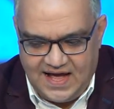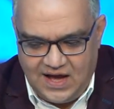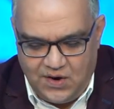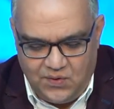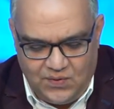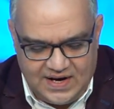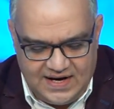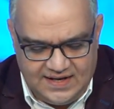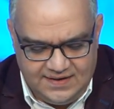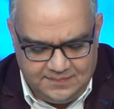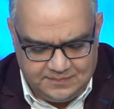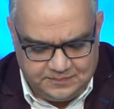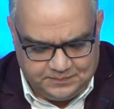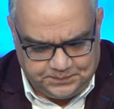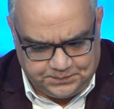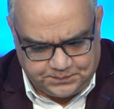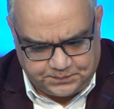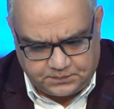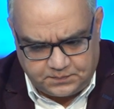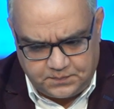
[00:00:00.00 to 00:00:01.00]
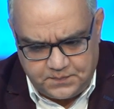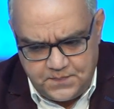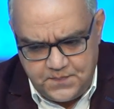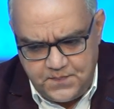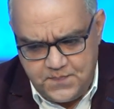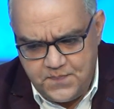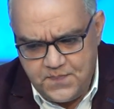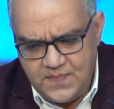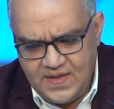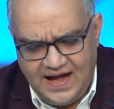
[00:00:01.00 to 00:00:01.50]
أولا
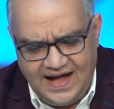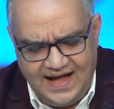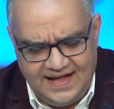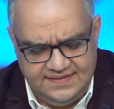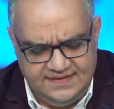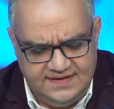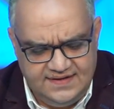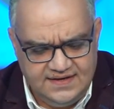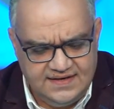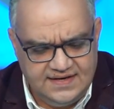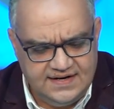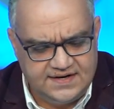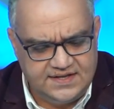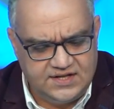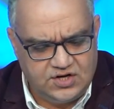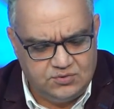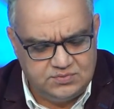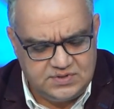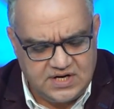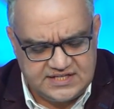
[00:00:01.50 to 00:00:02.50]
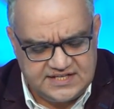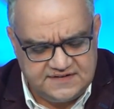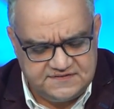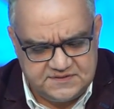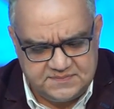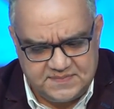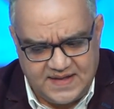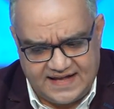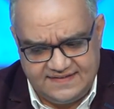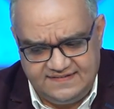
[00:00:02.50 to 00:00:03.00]
عندي learning
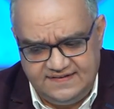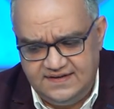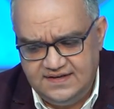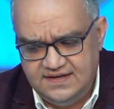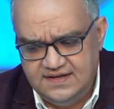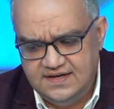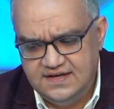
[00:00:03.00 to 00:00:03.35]
objectives بتاعتي